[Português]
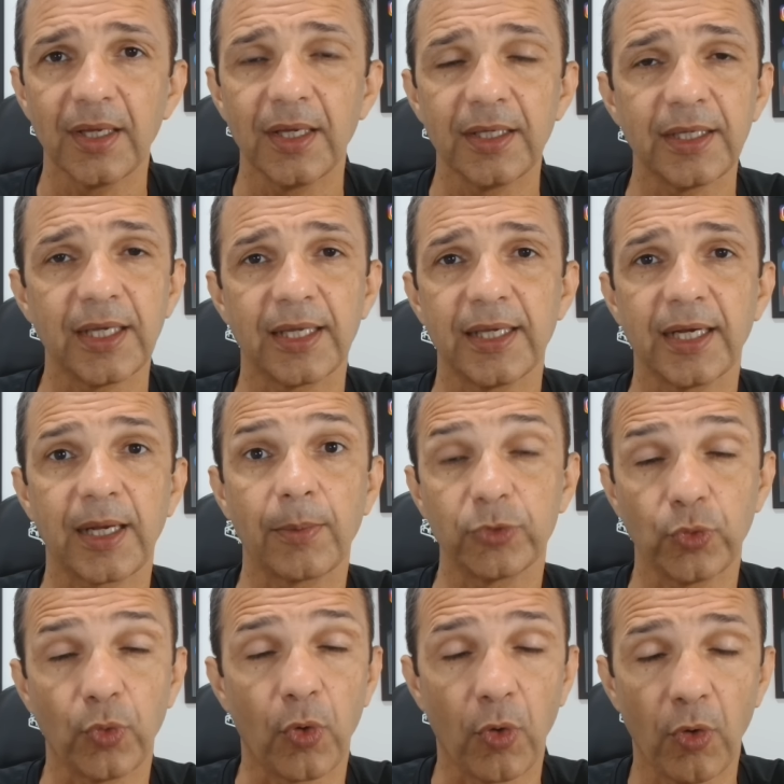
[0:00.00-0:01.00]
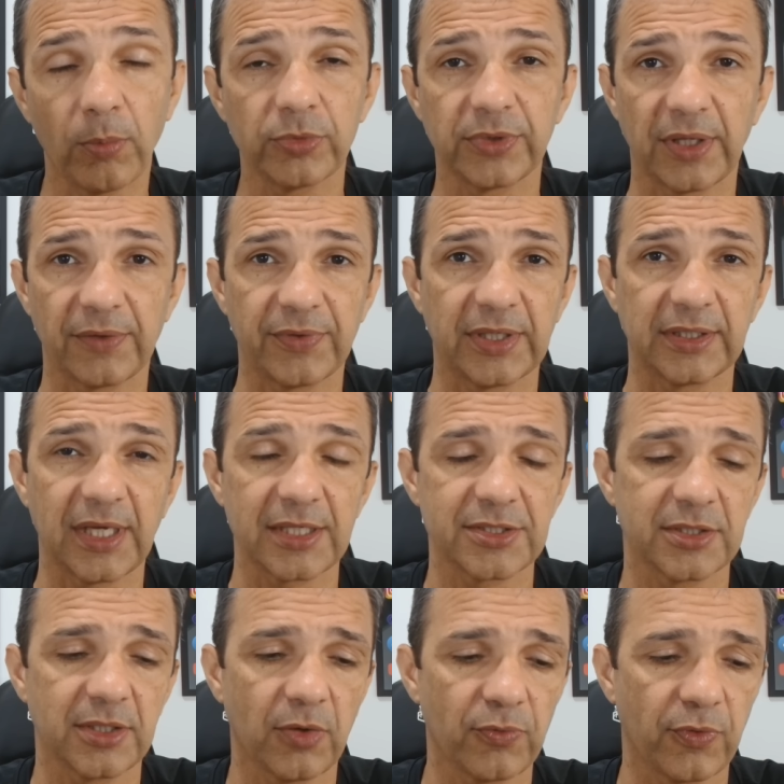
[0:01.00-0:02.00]
E aí acaba do Romulo, na verdade,
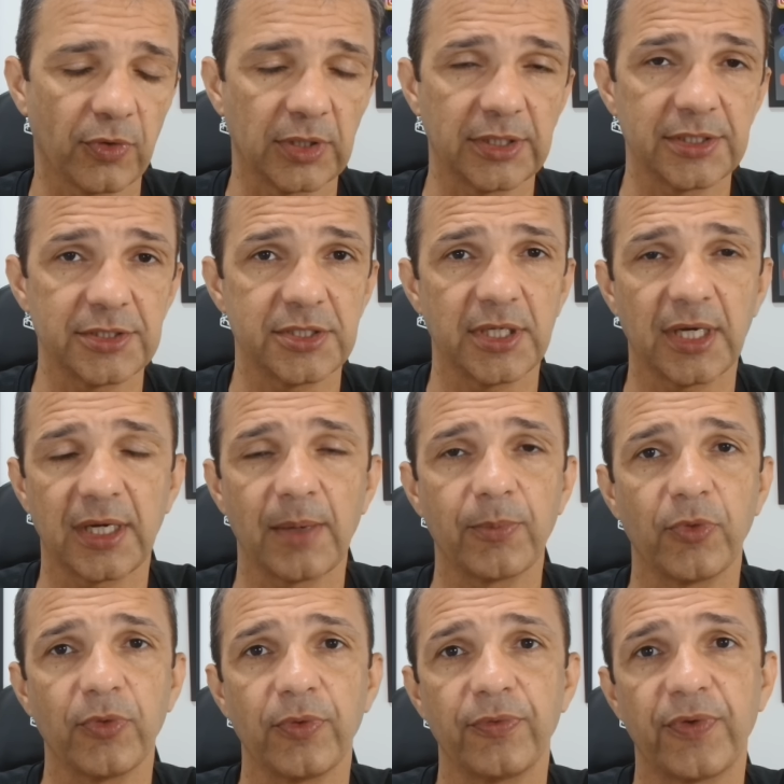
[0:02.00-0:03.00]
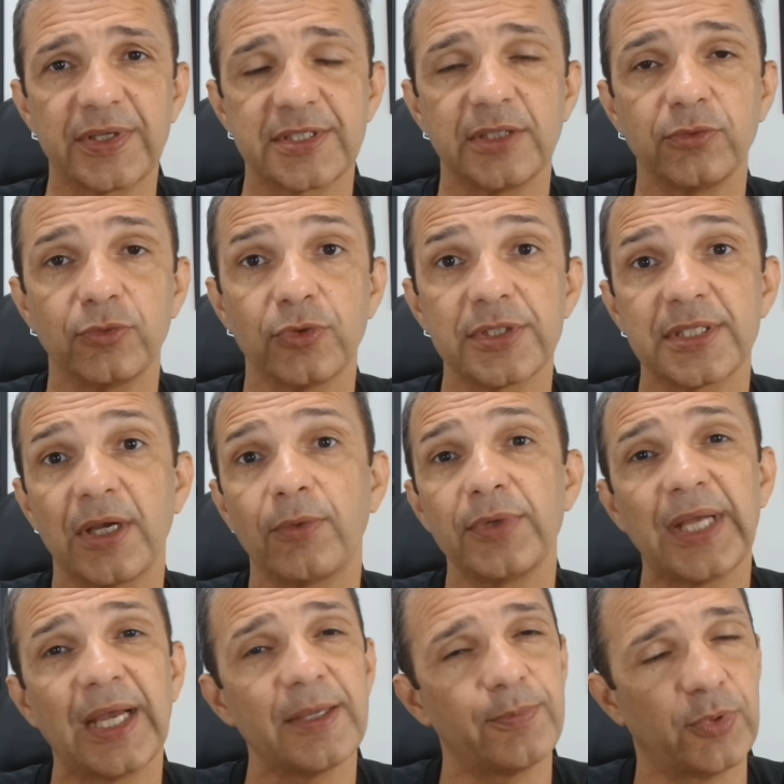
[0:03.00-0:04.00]
né, o volante, acabou fazendo 2 a 1 um, E
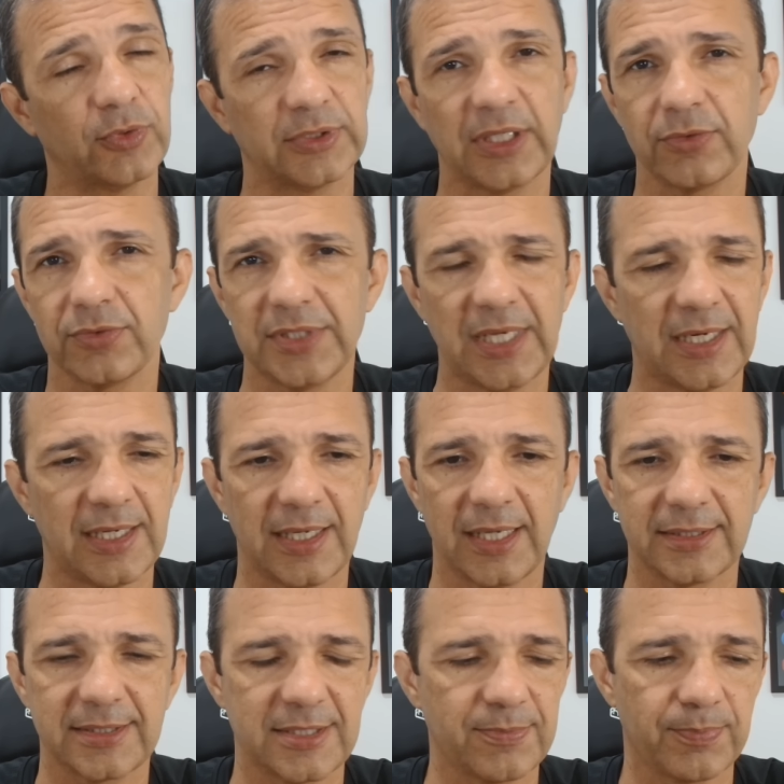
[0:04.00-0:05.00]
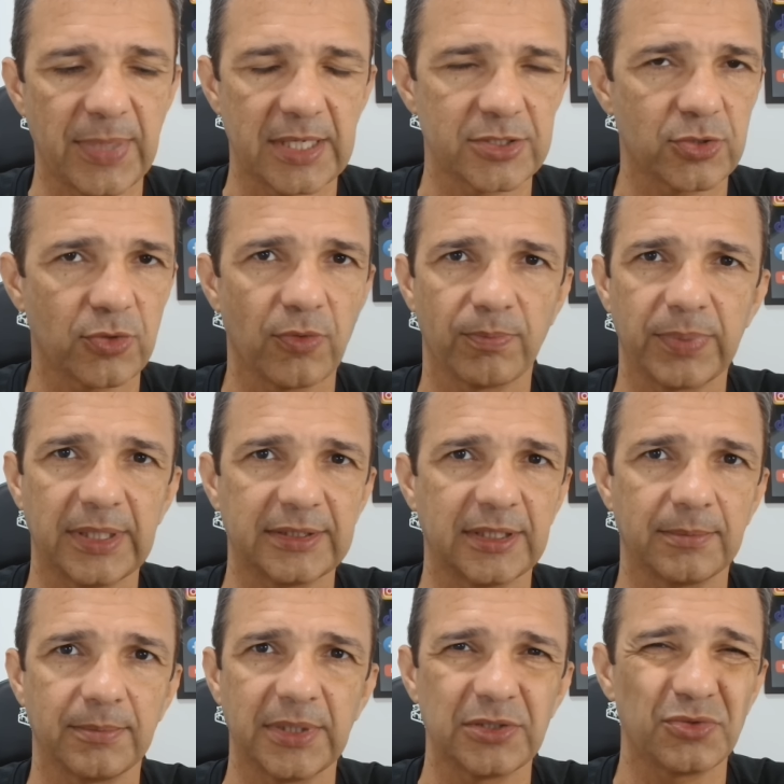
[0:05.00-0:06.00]
aí pronto, aí o Ceará ah, se perde
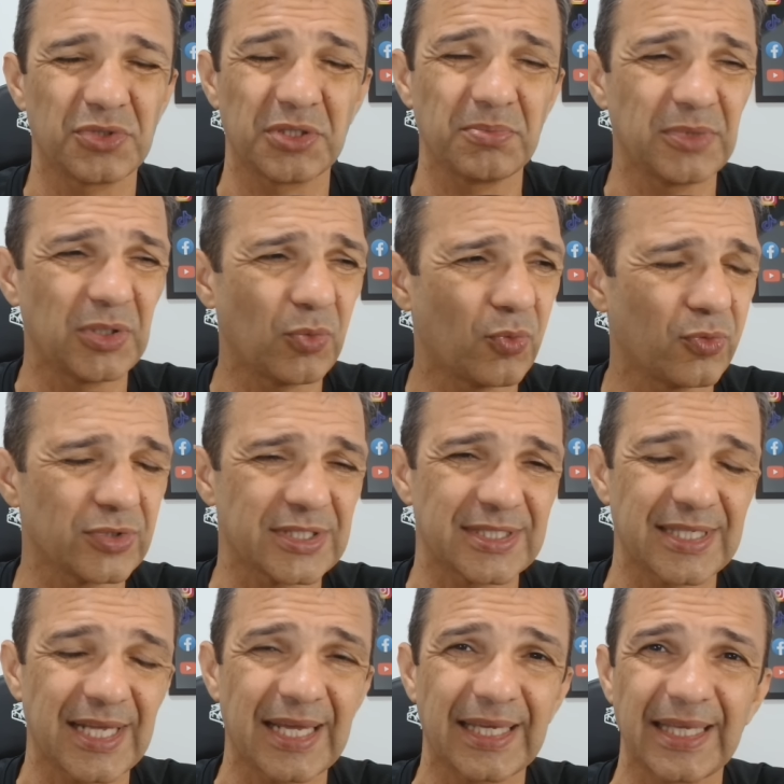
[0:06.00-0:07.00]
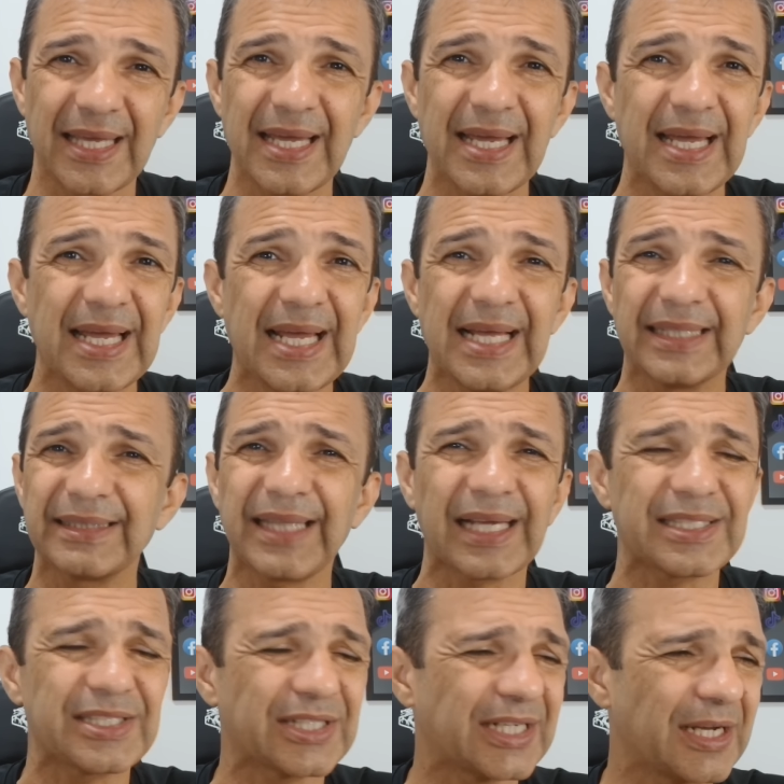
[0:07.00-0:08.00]
completamente, o time não consegue
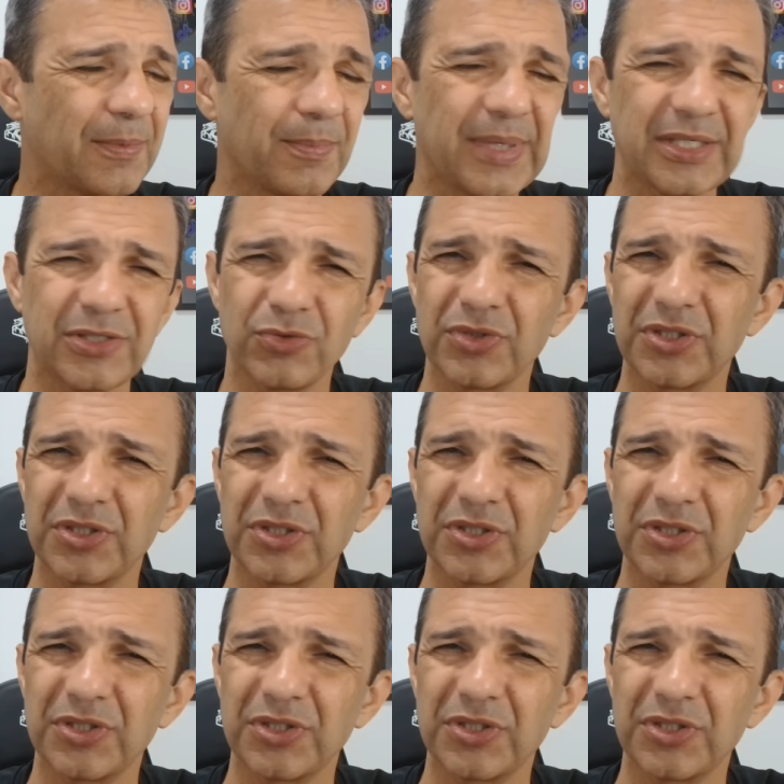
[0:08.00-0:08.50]
taticamente o